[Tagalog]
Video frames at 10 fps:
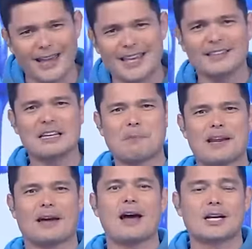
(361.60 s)
ay hindi pa
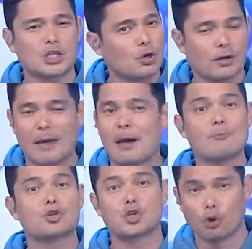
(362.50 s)
nakakascore. I'm,
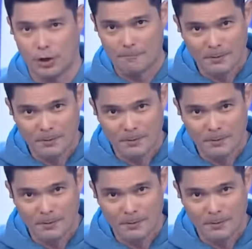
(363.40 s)
I'm sure